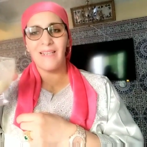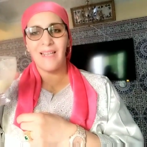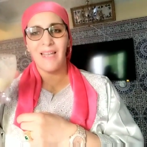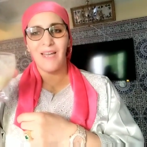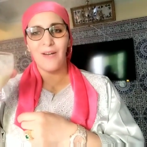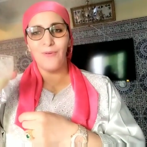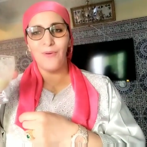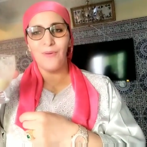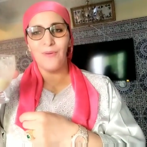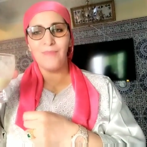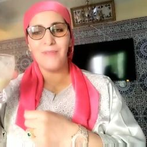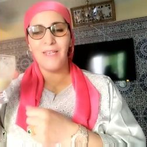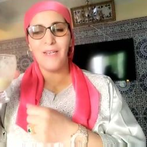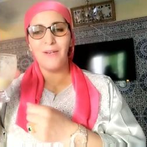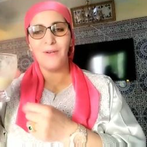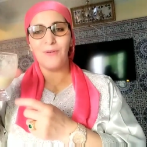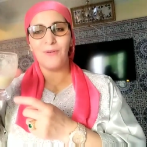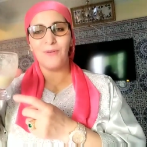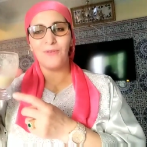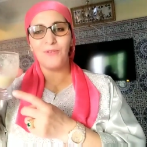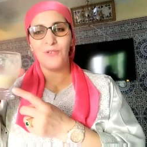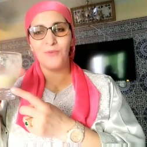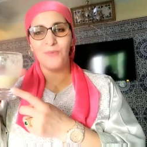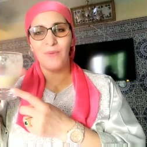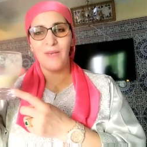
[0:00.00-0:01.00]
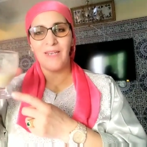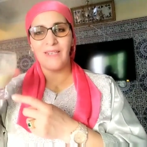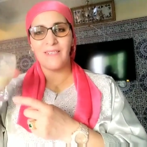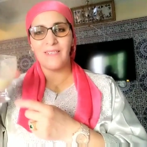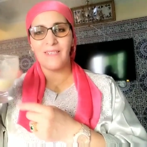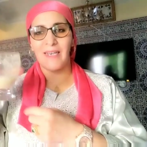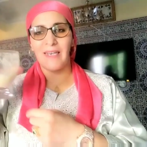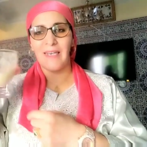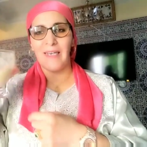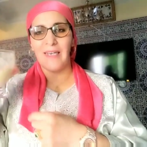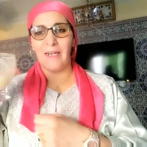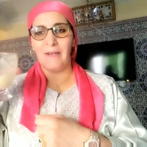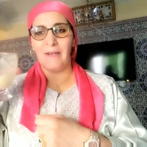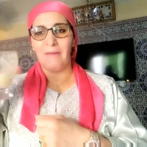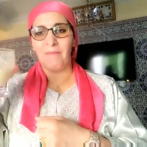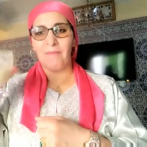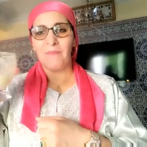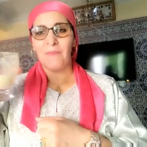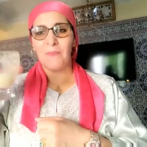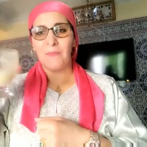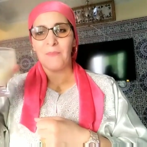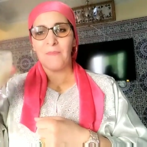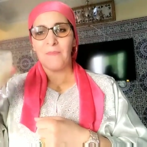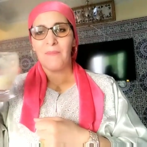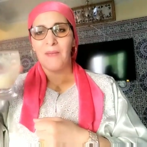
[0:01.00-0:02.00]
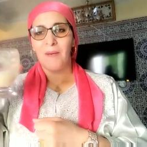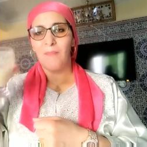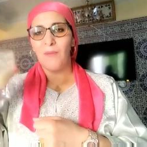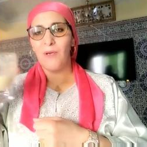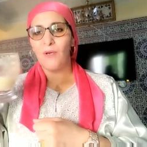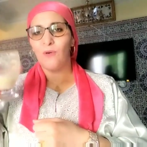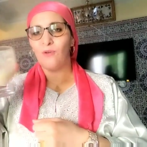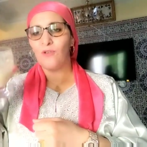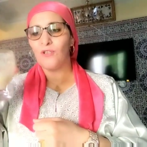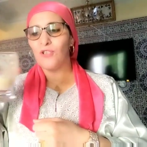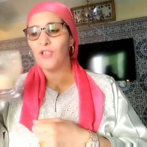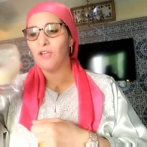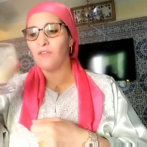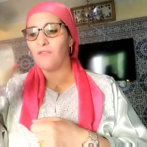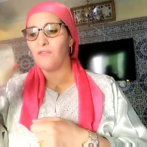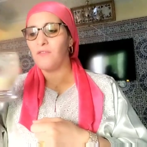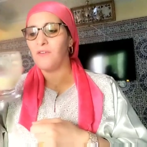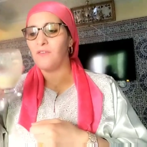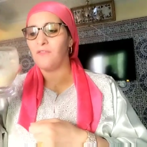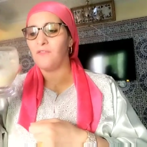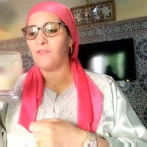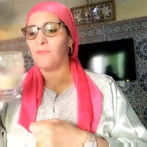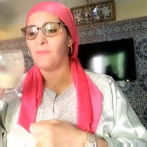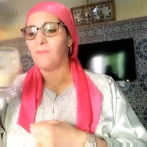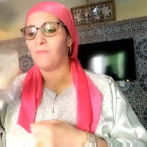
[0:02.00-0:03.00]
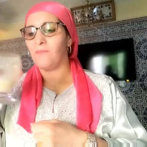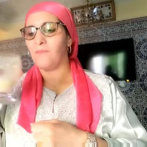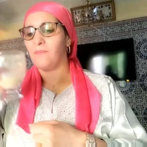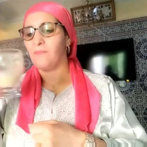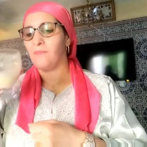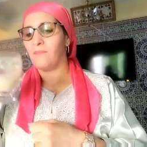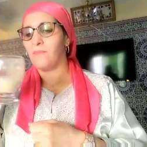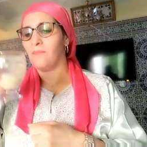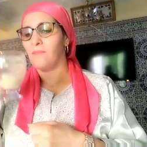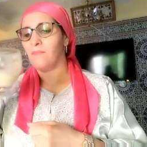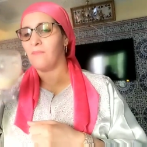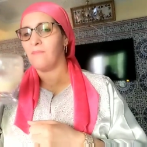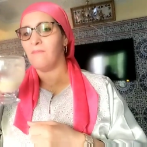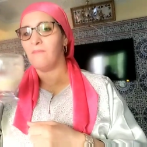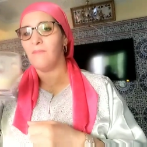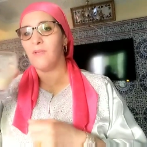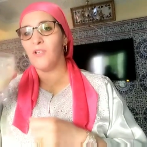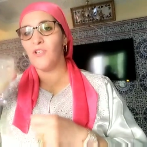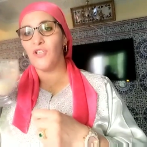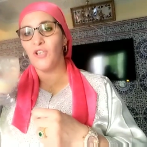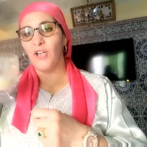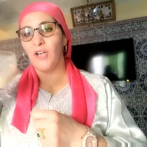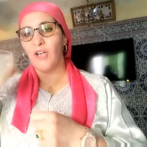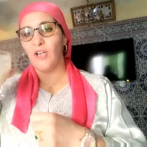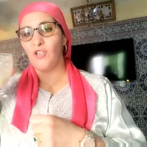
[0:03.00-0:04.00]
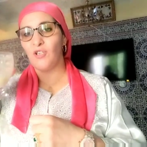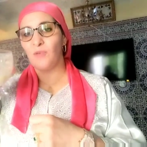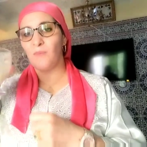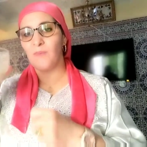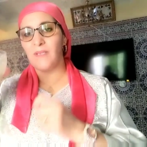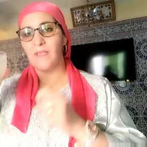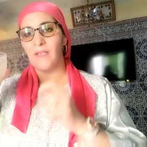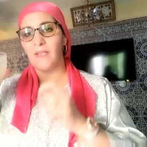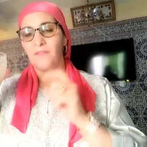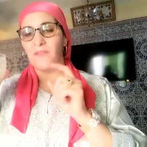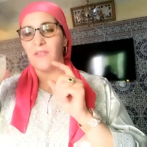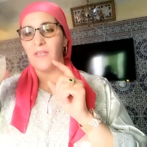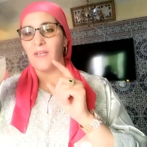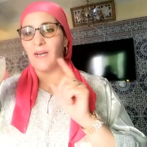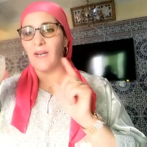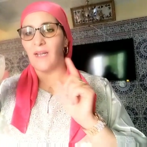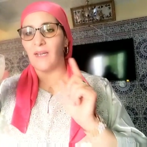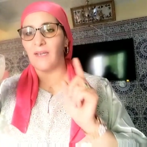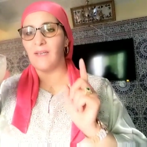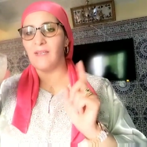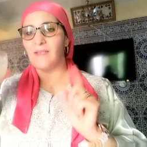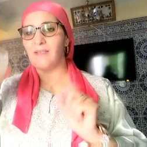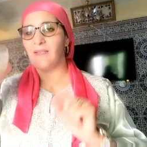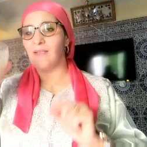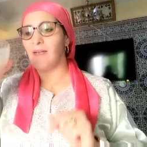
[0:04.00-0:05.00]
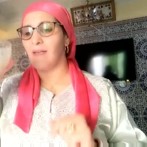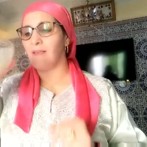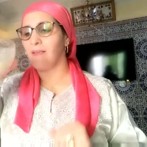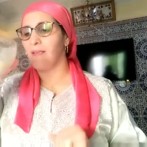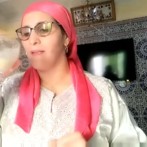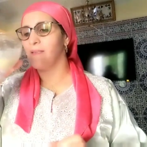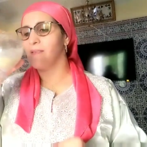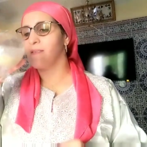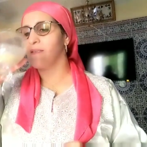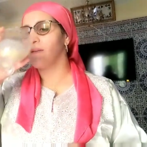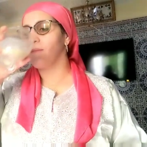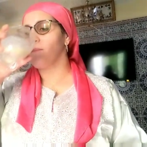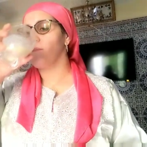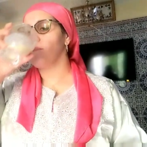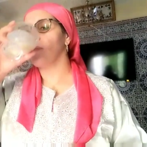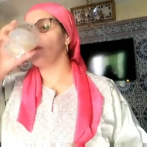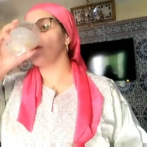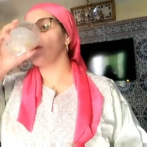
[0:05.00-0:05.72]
القوام ديالو يكون شويه ثقيل ما يكونش خفيف ما تجريش بزاف ديال القياس اللي عطيتك